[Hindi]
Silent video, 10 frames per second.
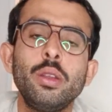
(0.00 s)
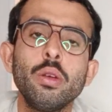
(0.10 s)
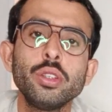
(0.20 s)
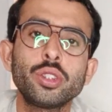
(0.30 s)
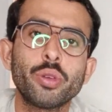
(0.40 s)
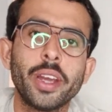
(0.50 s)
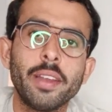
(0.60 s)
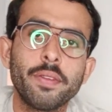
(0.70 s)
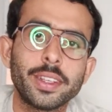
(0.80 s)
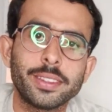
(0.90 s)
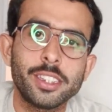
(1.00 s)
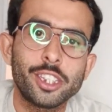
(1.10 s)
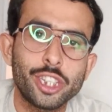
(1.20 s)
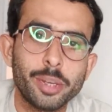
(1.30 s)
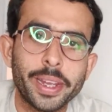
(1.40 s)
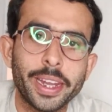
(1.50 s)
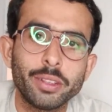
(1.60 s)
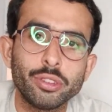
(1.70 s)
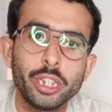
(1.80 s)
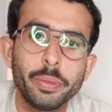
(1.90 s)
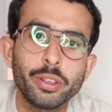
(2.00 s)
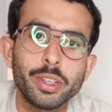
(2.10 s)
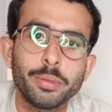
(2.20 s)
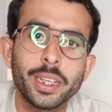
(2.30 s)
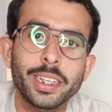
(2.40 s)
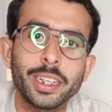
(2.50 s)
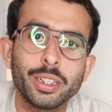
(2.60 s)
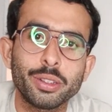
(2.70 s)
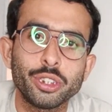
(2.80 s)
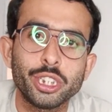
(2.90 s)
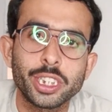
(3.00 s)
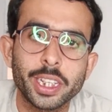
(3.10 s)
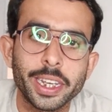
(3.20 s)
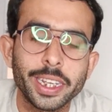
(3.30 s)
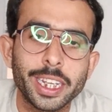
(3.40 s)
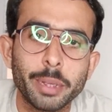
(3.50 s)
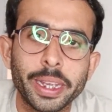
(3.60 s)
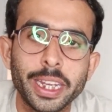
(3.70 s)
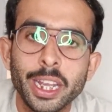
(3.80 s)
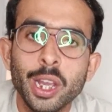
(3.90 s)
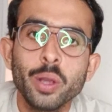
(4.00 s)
डोज क्वाइन वर्सेस शिबा इनु जी बिल्कुल हम देखने की कोशिश करेंगे भाई